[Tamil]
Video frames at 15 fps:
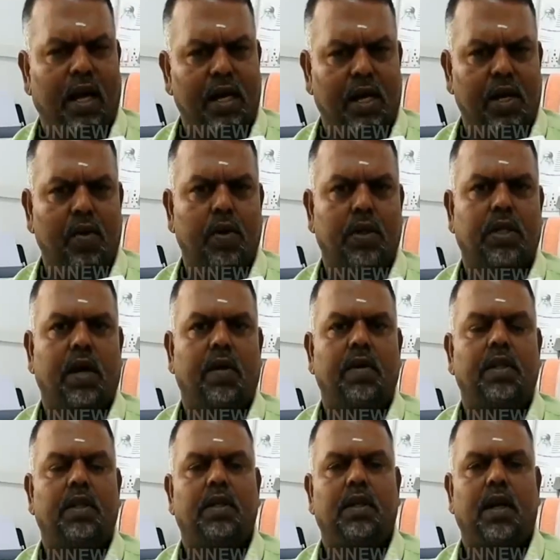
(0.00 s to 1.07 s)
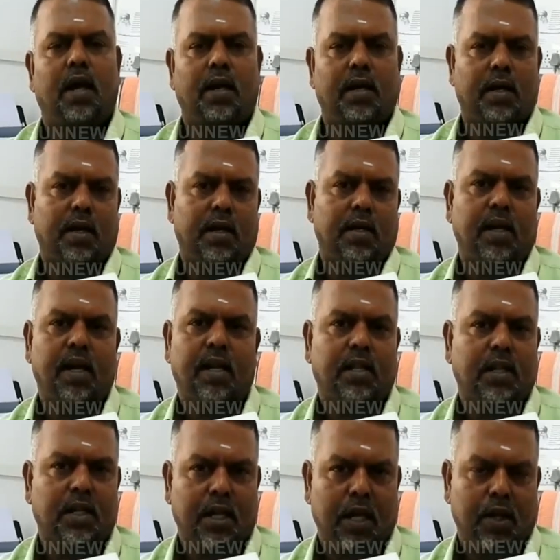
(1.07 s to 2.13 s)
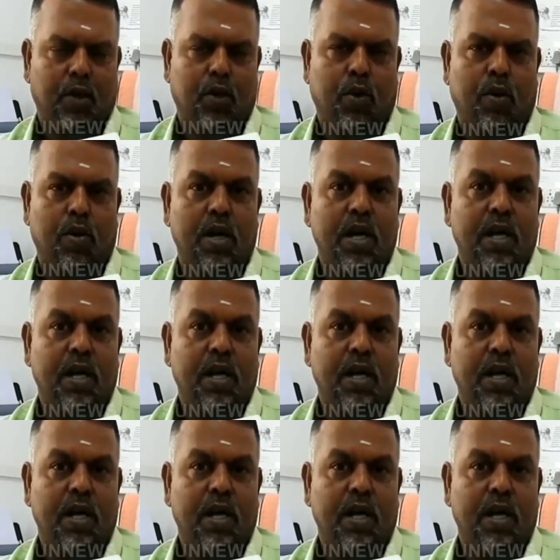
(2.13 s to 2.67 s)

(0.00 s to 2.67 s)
கண்டினியூஸாக வந்து நாங்கள் எடுத்துக்கிட்டே இருக்கிறோம்